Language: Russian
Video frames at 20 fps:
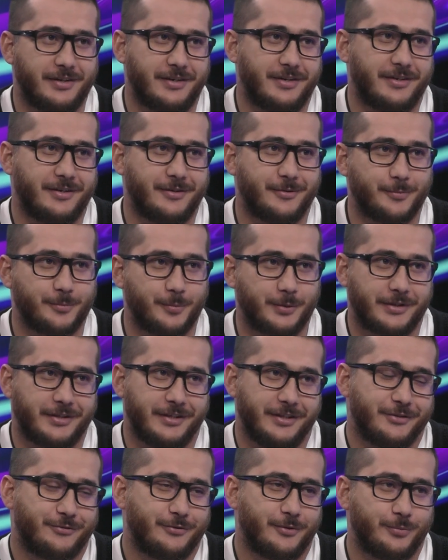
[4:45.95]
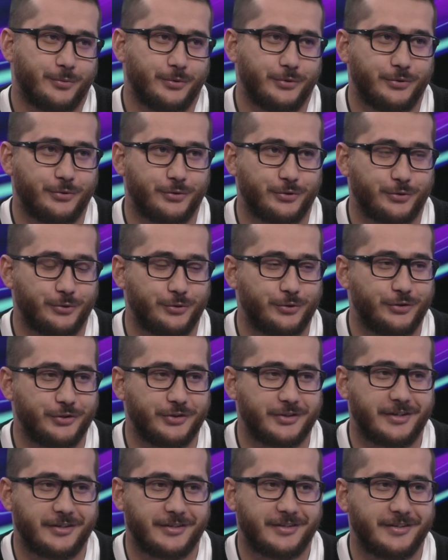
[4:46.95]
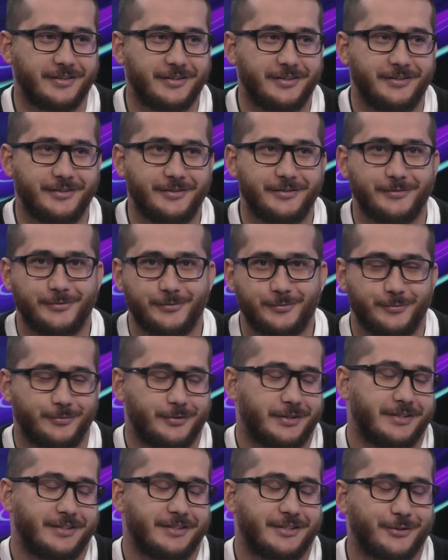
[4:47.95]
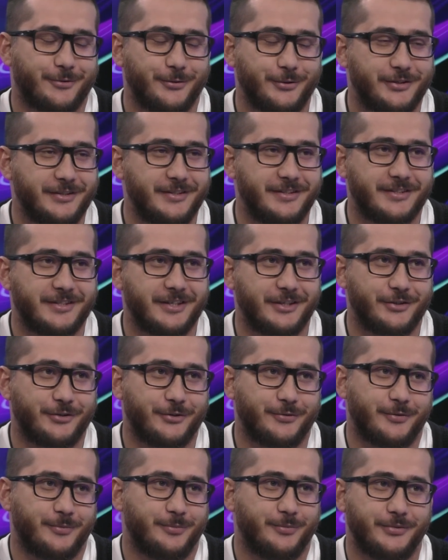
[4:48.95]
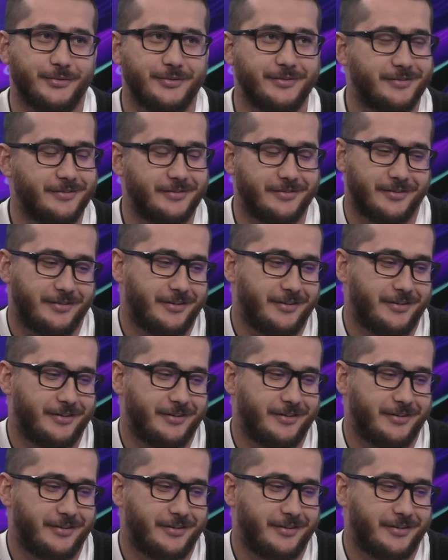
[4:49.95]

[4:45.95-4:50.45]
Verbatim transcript: а под конец вам будет уже очень жарко, и когда закончите дистанцию, вам будет